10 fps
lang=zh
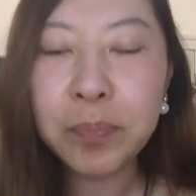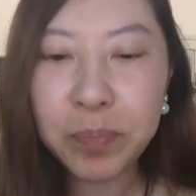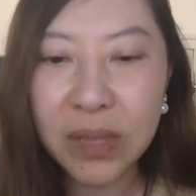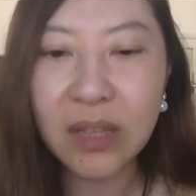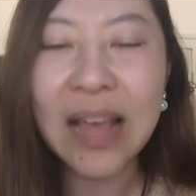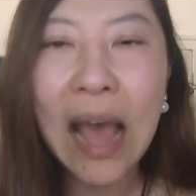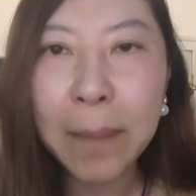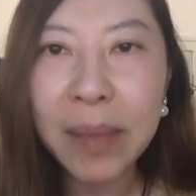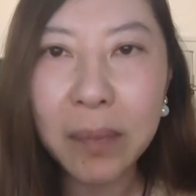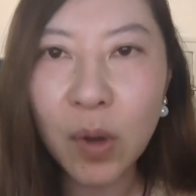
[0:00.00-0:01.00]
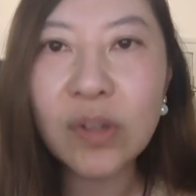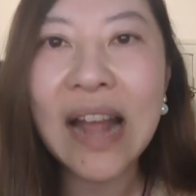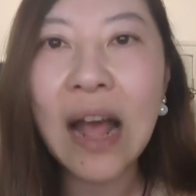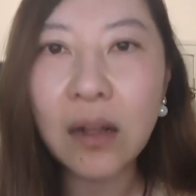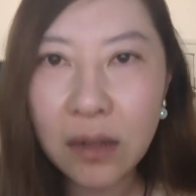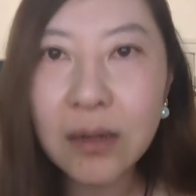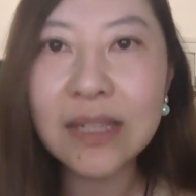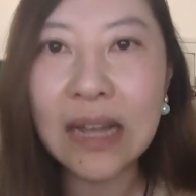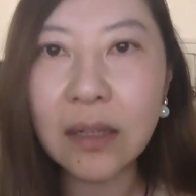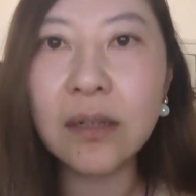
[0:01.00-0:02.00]
比他被谋杀更
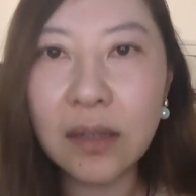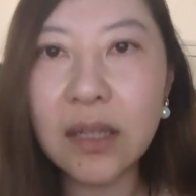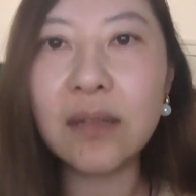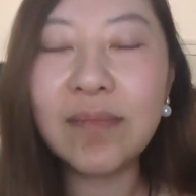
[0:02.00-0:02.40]
加的合理。